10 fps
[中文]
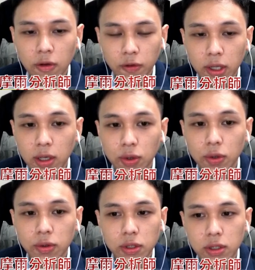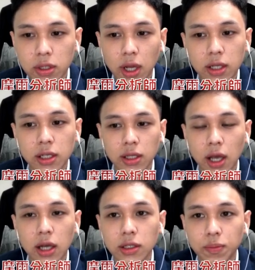飞腾对于四星来讲，
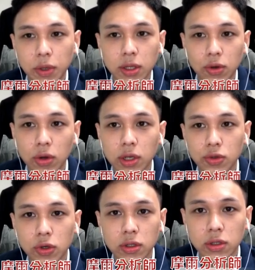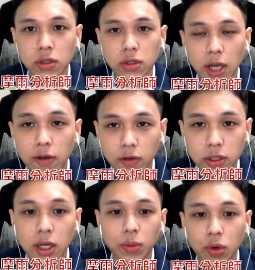它已经变得有一点算是加分
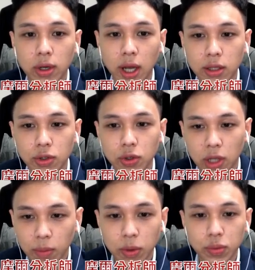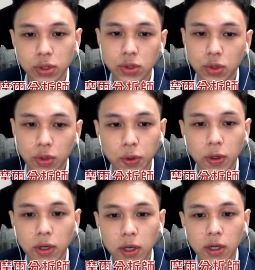项目的感觉，它并不是绝
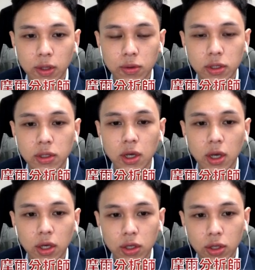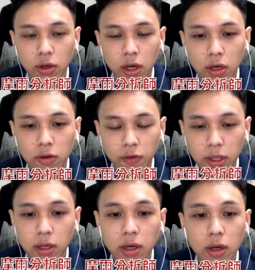对，等于是，呃，飞
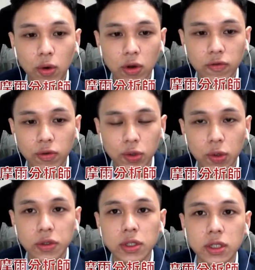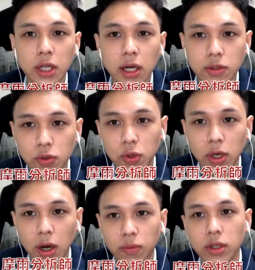腾可以恢复对于四星当然是
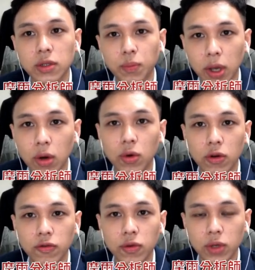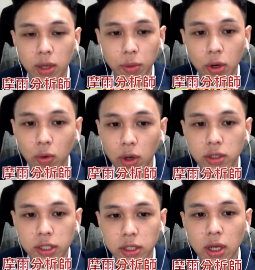最好，但是没有恢复也没有关
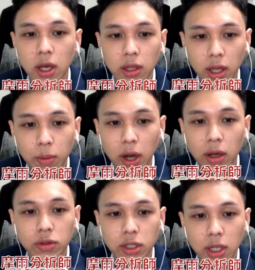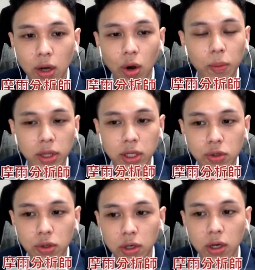系，他们还有其他欧美地
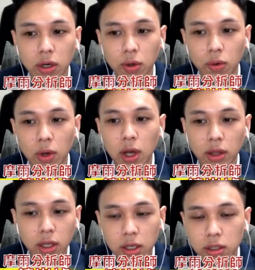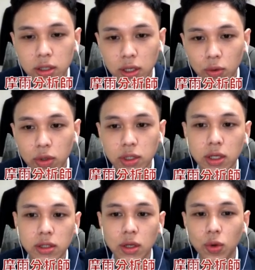区的客户。那也是因为这
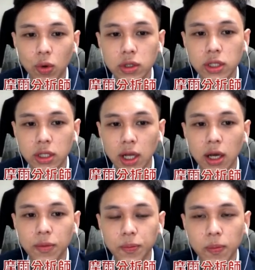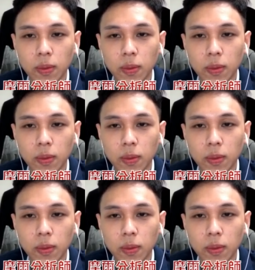样子的逻辑，那